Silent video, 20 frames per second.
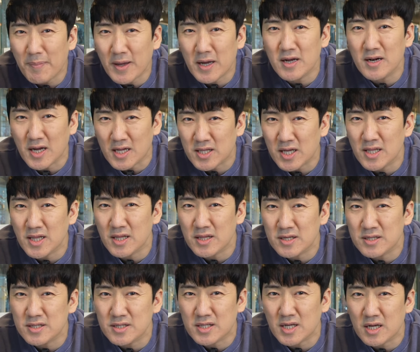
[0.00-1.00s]
맥을
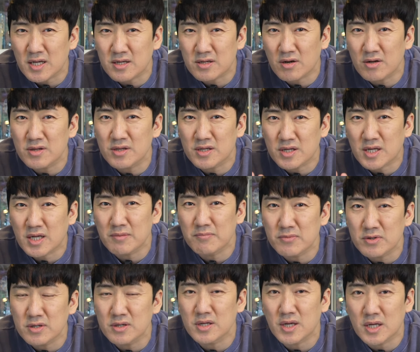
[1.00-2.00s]
나타내는 듯한 그런 느낌을